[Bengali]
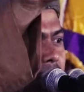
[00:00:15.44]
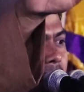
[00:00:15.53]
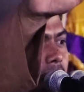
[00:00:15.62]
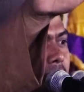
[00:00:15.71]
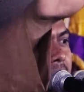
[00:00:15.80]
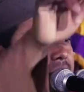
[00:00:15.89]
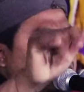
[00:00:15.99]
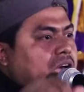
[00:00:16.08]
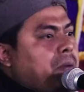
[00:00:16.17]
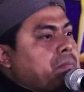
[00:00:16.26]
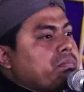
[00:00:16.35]
দেওয়াল হয়ে
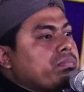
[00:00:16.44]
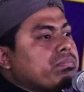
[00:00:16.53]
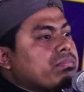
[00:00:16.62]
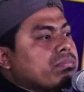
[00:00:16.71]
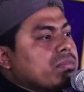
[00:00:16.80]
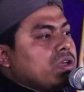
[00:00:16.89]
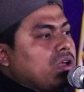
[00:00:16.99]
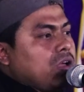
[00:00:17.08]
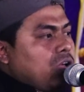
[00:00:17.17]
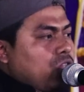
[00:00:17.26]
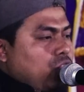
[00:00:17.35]
গেছে
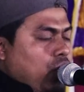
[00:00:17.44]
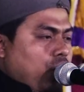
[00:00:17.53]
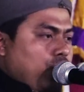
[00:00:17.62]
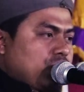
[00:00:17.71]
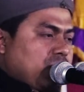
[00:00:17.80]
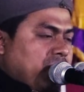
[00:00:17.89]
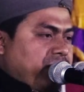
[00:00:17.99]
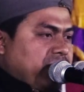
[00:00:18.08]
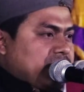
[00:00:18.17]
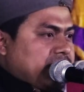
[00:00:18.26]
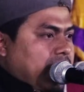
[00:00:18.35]
তখন ওই সময়
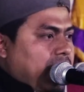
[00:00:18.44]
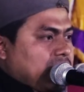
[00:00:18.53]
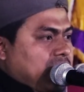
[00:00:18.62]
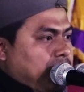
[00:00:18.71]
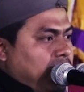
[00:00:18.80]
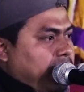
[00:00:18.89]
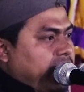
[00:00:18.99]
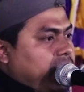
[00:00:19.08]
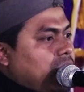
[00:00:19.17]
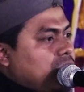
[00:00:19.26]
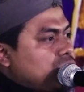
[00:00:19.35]
ডাক ডাকতে বলবেন
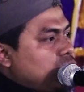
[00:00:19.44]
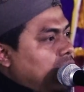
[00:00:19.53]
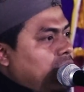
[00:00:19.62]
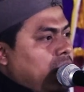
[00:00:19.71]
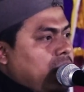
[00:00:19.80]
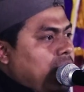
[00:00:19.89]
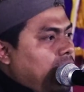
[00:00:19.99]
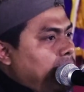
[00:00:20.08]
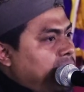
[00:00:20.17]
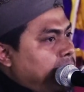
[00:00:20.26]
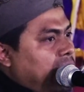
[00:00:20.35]
ইয়া রাসূলুল্লাহ ইয়া
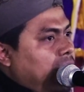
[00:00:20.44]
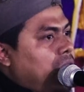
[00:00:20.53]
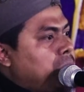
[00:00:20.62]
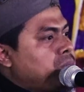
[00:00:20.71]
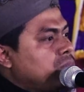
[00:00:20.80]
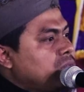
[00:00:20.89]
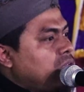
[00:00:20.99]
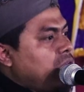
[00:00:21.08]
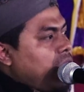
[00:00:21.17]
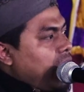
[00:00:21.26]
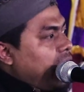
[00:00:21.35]
হাবিব আল্লাহ
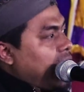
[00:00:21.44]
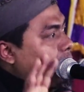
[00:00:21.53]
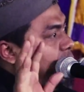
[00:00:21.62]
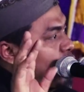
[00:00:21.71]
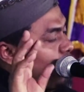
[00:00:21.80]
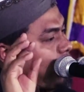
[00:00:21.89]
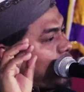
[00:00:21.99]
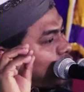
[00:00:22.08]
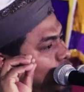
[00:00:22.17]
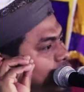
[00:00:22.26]
এরা আপনার উম্মত তো